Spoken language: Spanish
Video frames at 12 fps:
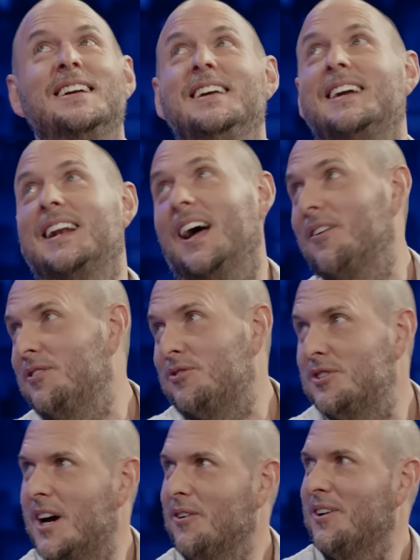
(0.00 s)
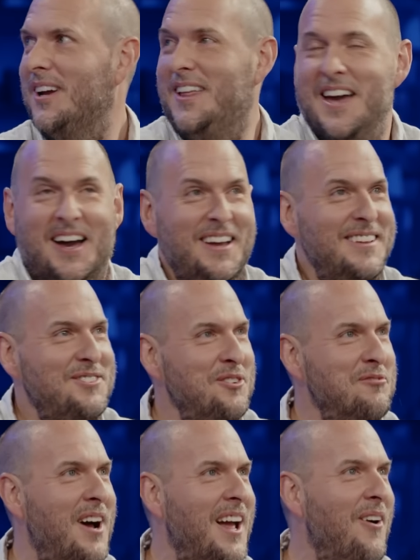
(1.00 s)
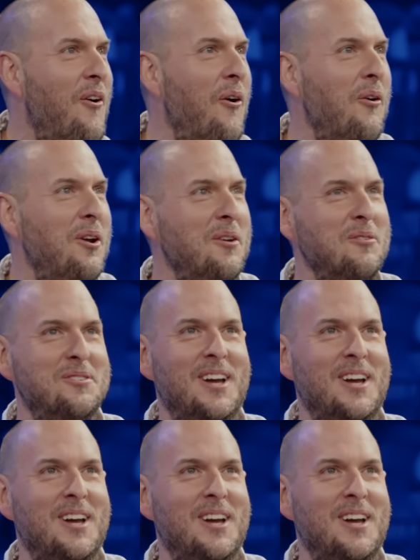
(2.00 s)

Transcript: Y claro, entonces ya no quería triunfar en Hollywood,